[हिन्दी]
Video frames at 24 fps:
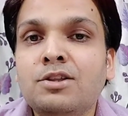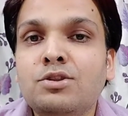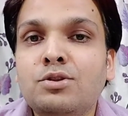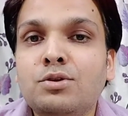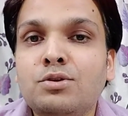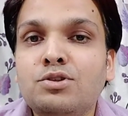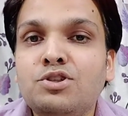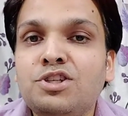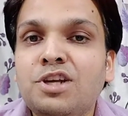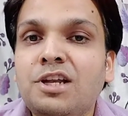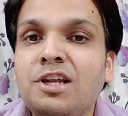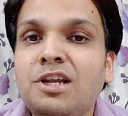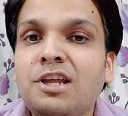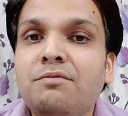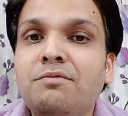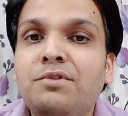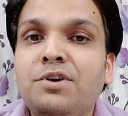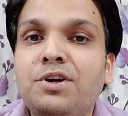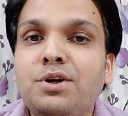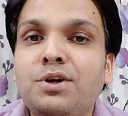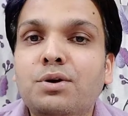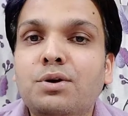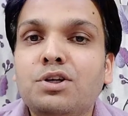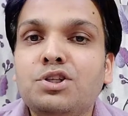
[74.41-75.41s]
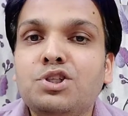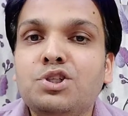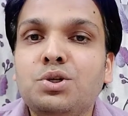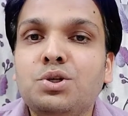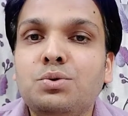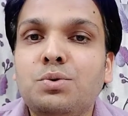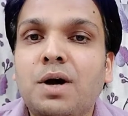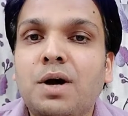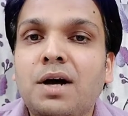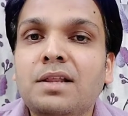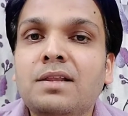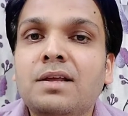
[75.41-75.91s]
तो चलिए वीडियो की
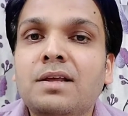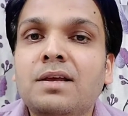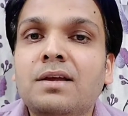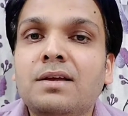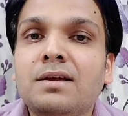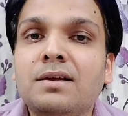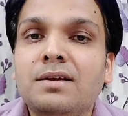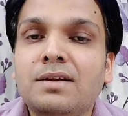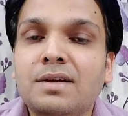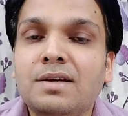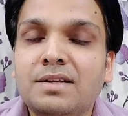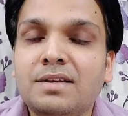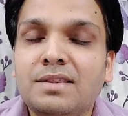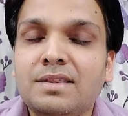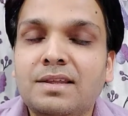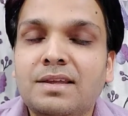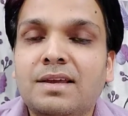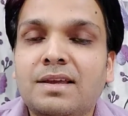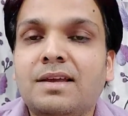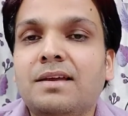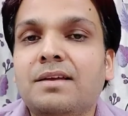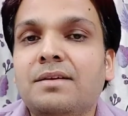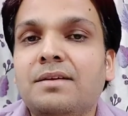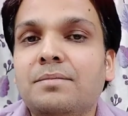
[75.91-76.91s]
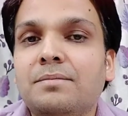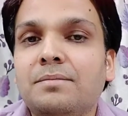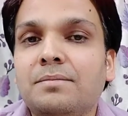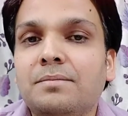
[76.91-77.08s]
शुरुआत करते हैं